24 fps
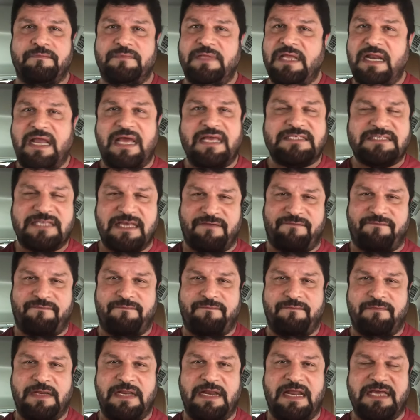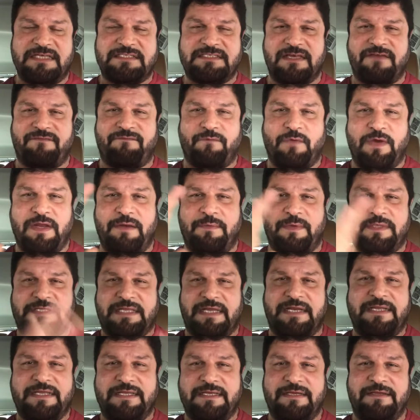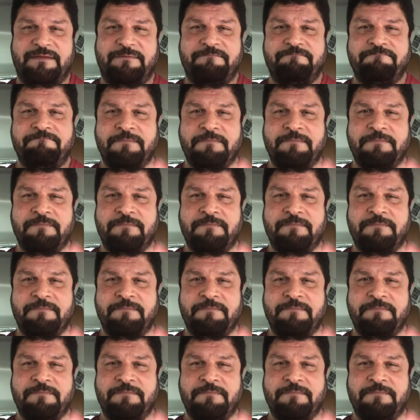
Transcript: للاسف للاسف وين الوطنيه؟